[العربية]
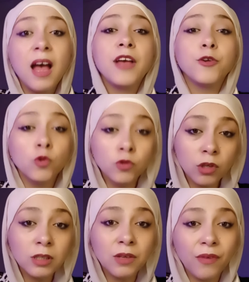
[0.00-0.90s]
هيكون
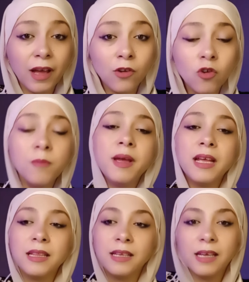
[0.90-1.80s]
رد فعلهم
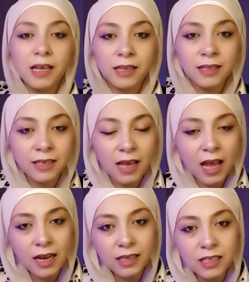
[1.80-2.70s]
ان
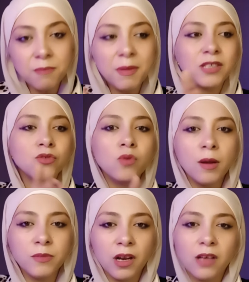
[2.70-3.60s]
الديانه دي
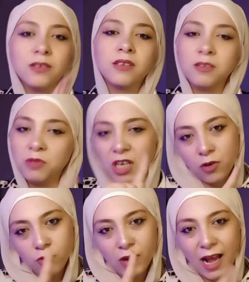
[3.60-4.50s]
مسروقه من الاثار دي مش
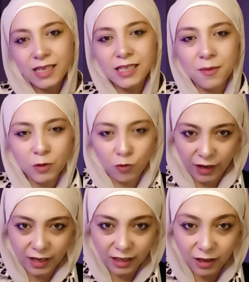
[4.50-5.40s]
هيقولوا العكس زي ما انتوا
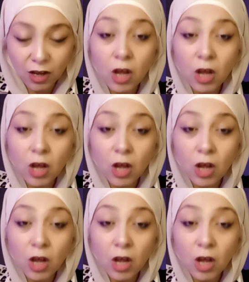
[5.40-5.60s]
فاكرين